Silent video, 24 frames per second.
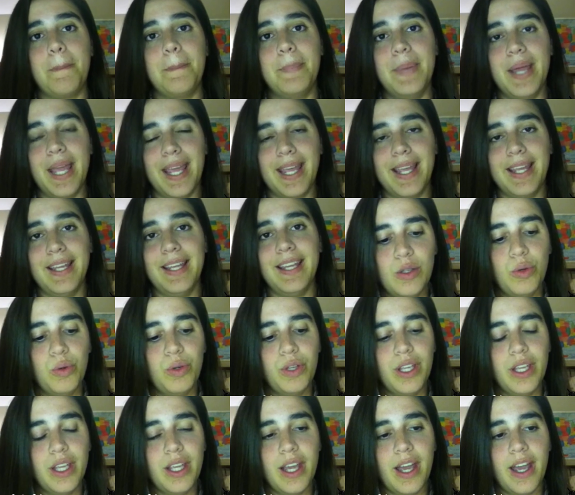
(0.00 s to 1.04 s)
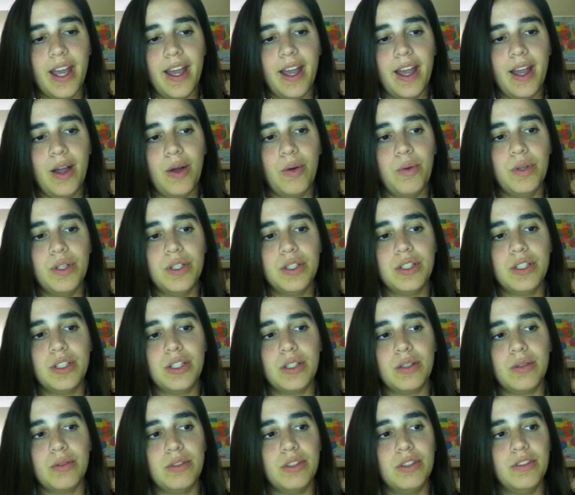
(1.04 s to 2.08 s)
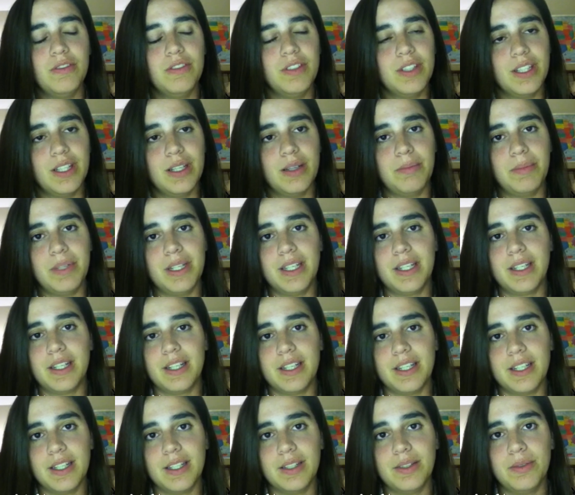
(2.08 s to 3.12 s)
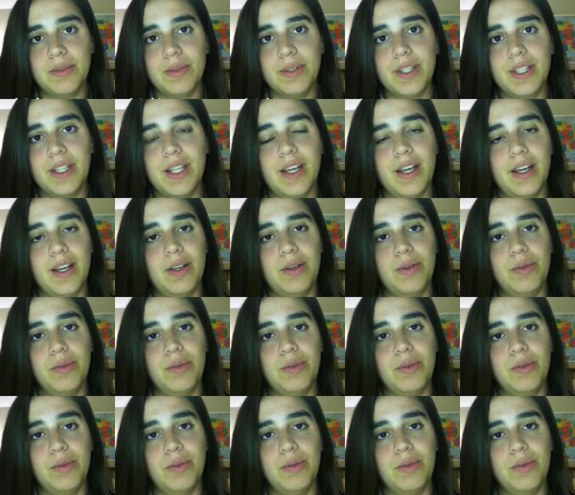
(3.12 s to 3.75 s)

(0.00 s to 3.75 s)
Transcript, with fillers: bem do que é o estilo de vida americano e da